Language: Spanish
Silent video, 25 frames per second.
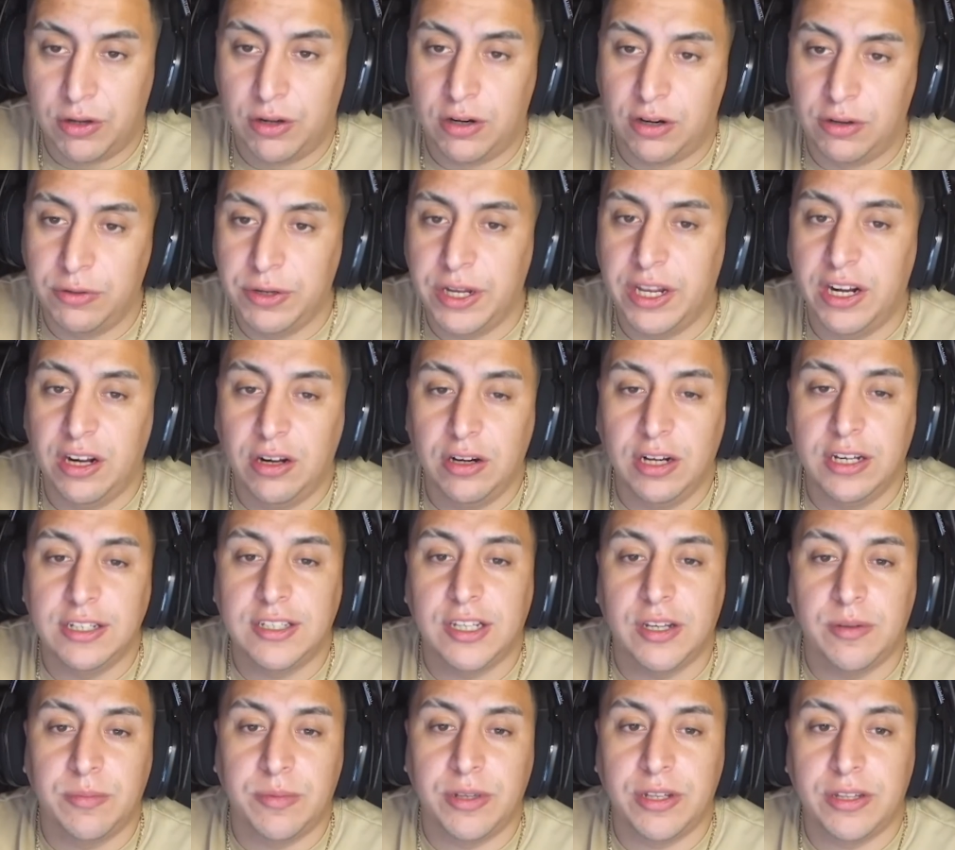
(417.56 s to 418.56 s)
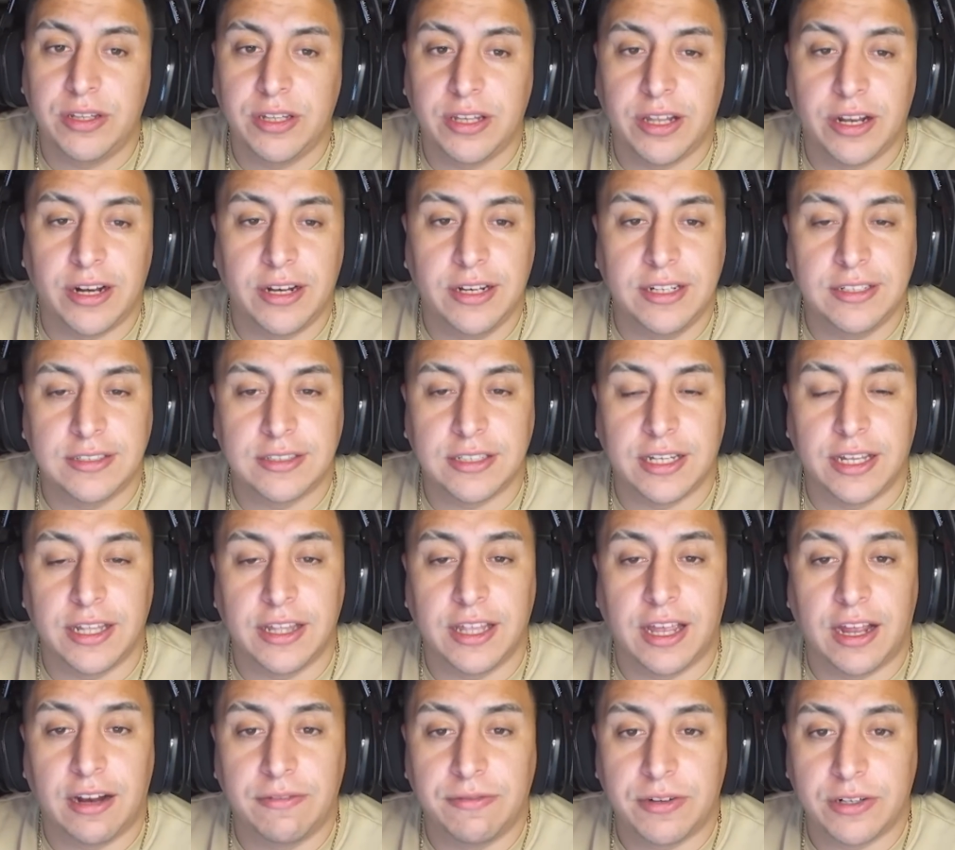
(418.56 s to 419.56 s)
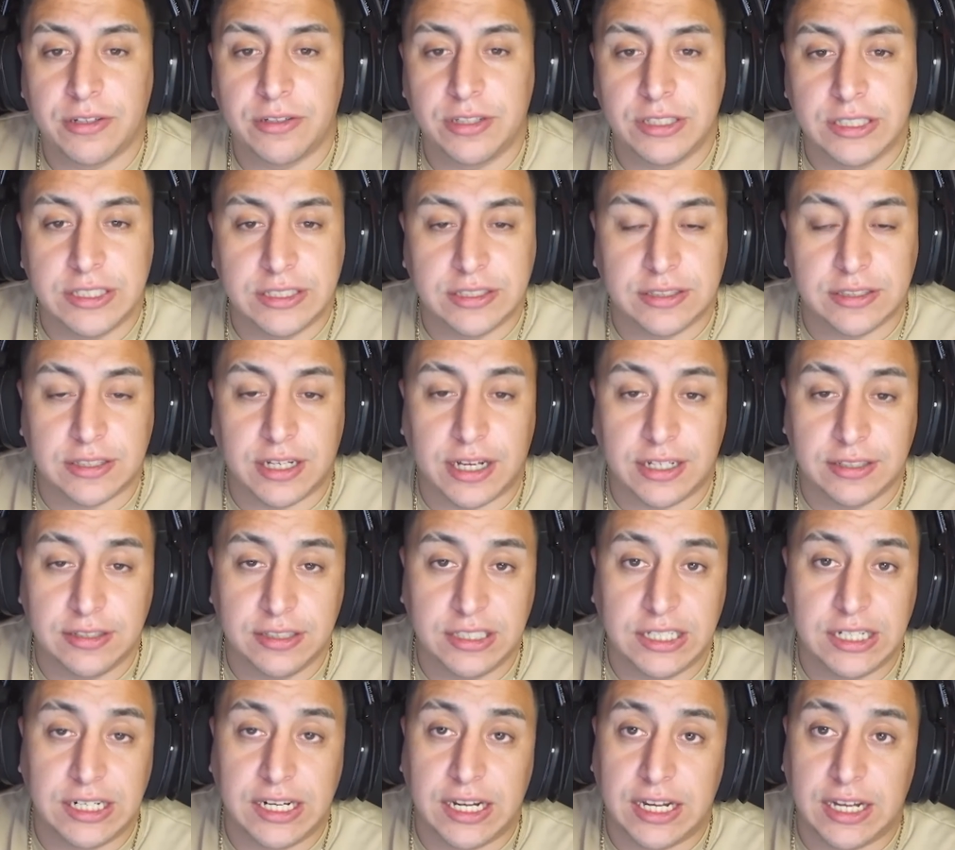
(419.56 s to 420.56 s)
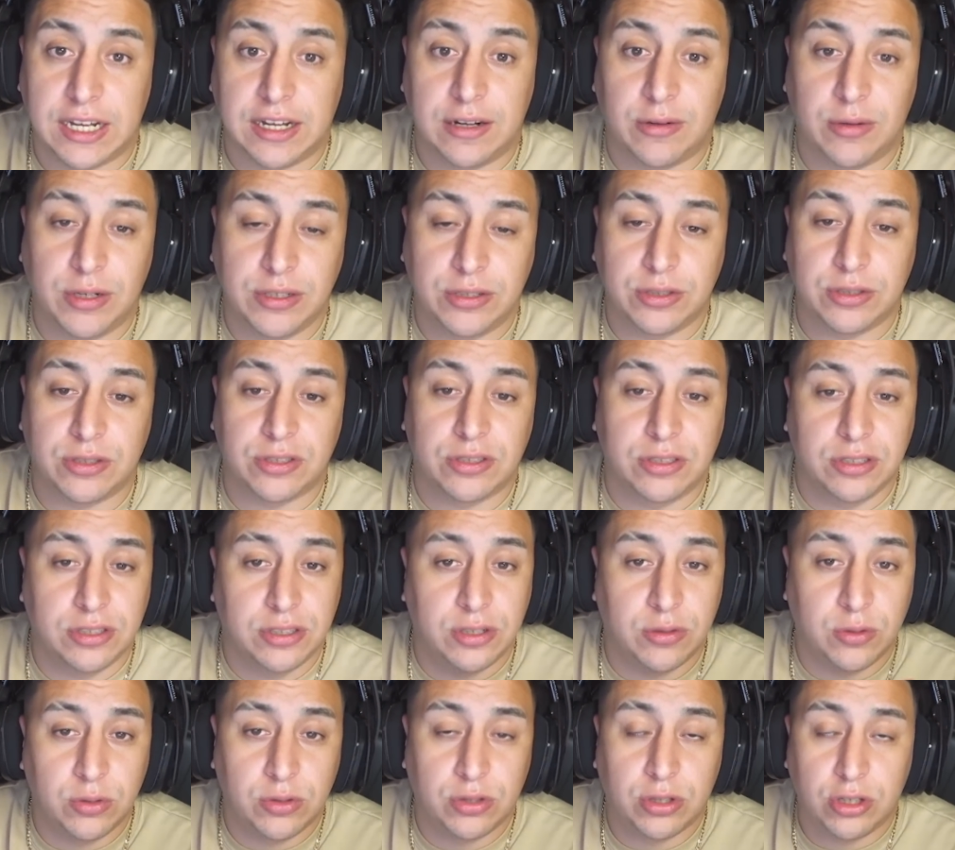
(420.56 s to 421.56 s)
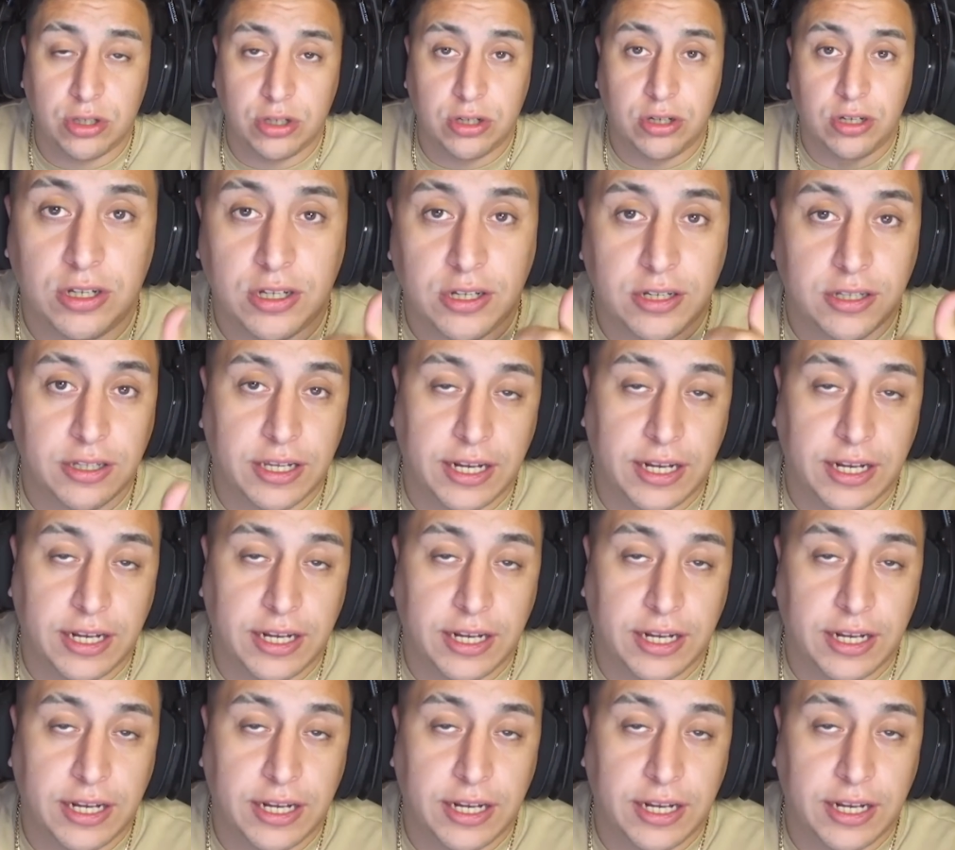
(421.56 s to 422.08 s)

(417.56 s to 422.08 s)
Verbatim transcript: vieron, ese es mi tier list de alfajores. Así que nada, guacho, si te gustó, dale